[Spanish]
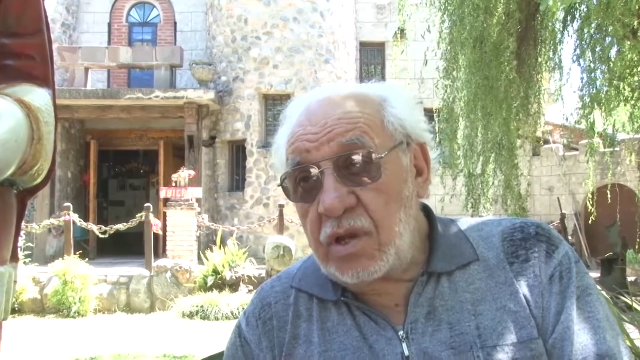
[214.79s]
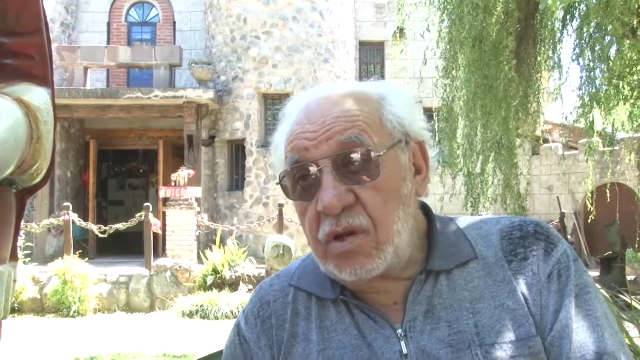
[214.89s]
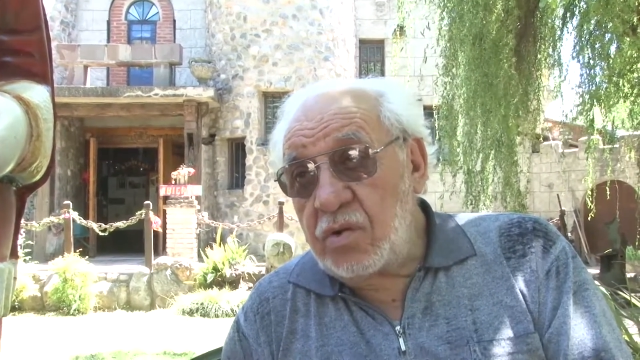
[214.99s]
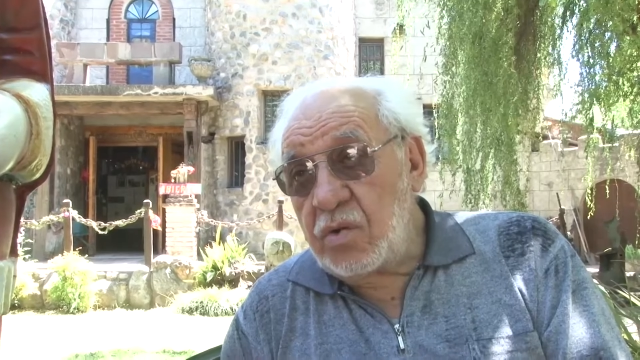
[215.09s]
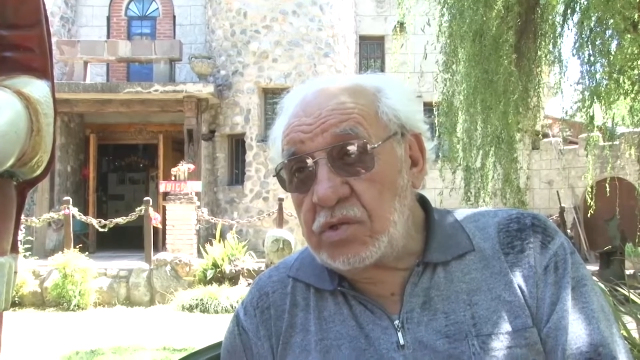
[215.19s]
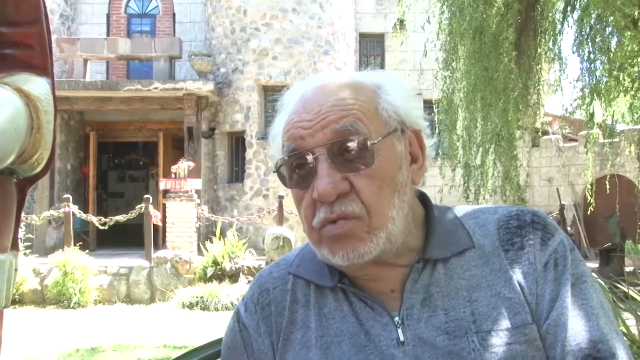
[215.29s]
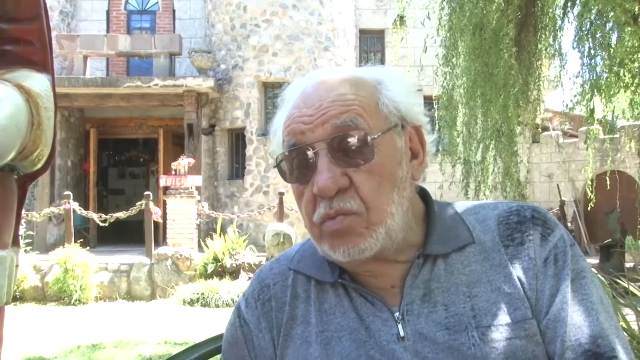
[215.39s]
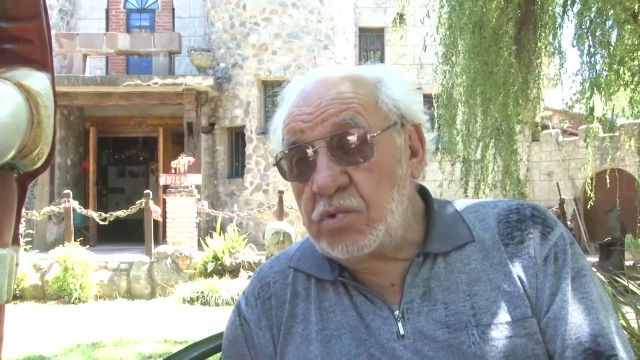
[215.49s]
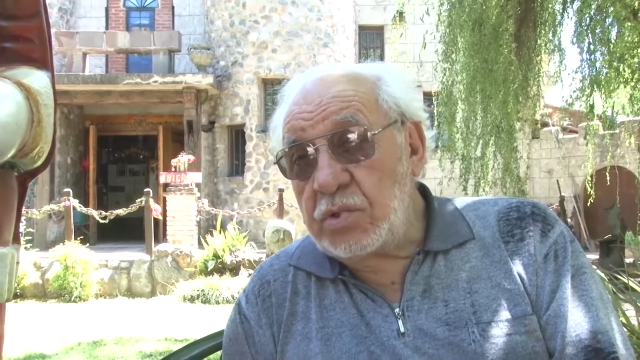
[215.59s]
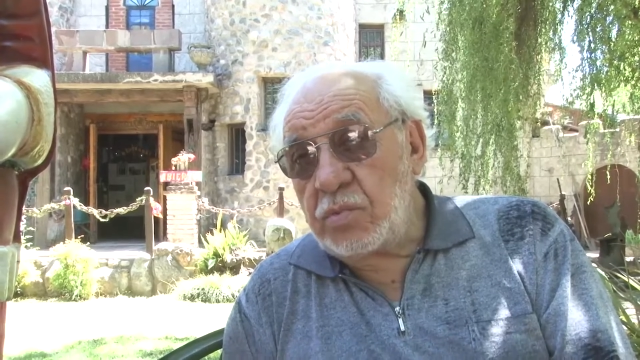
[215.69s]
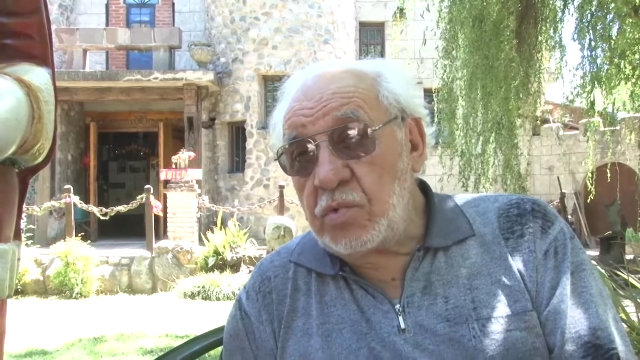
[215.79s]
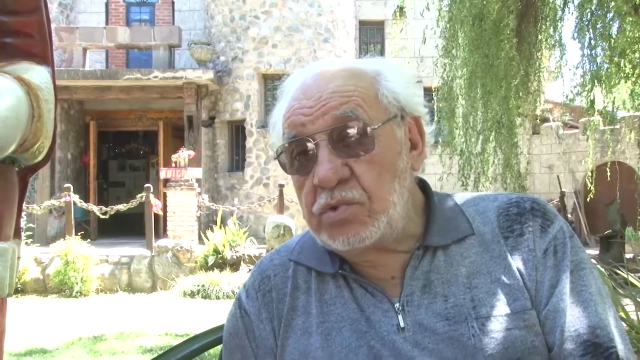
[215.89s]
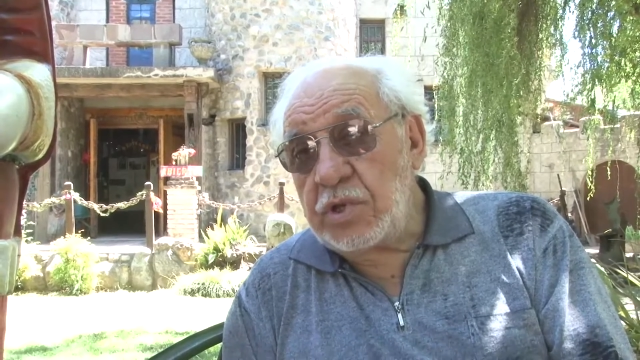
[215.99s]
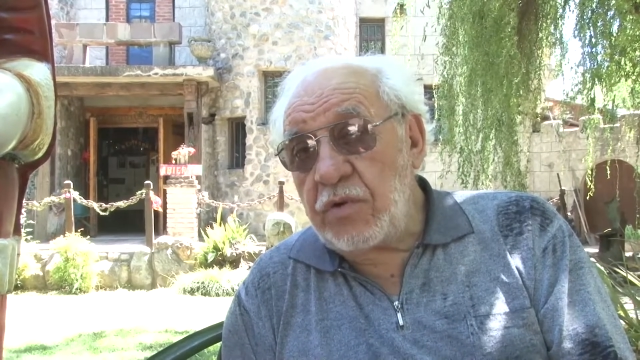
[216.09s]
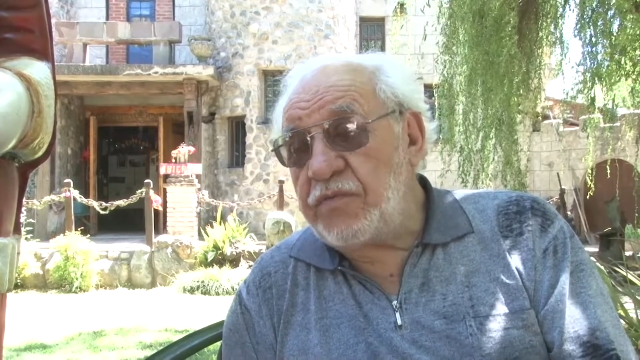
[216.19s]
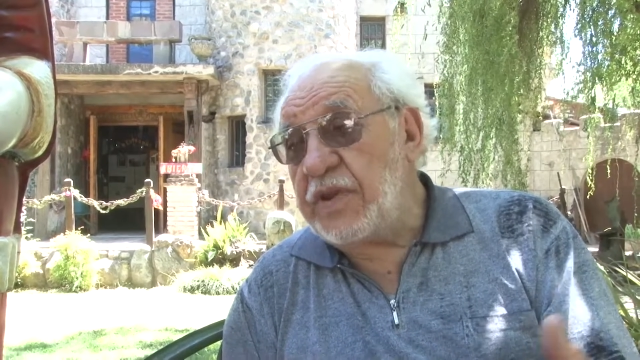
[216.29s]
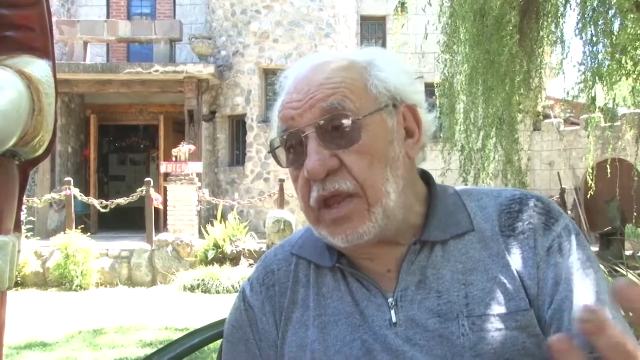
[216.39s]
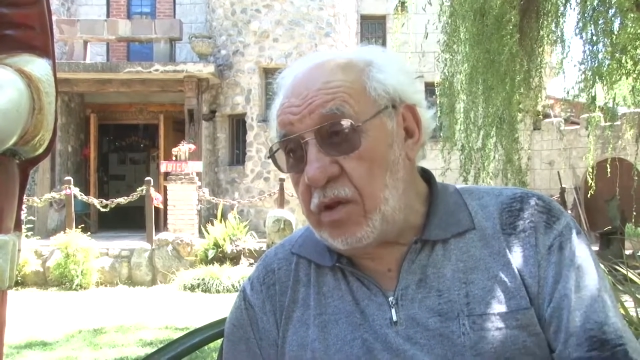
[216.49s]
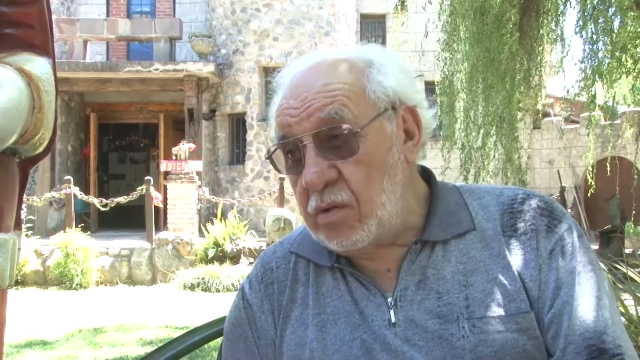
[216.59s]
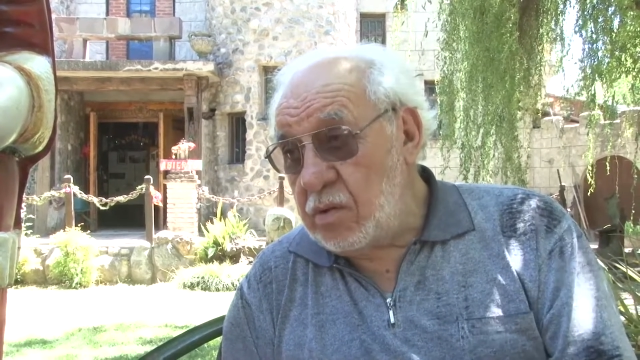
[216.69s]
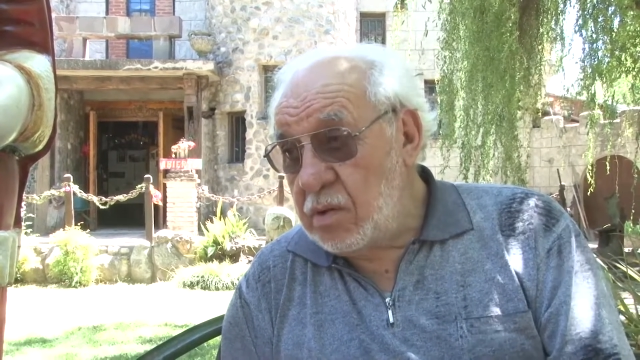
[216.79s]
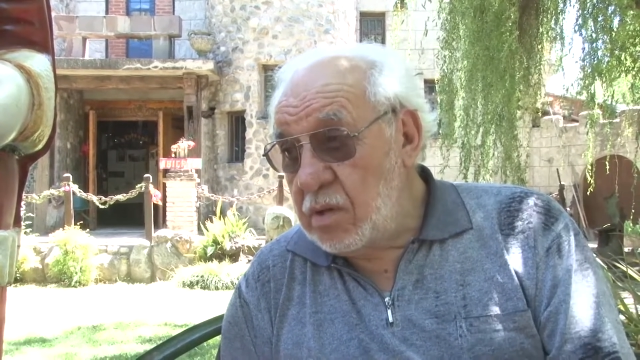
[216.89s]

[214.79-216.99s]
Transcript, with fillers: no es un museo frío.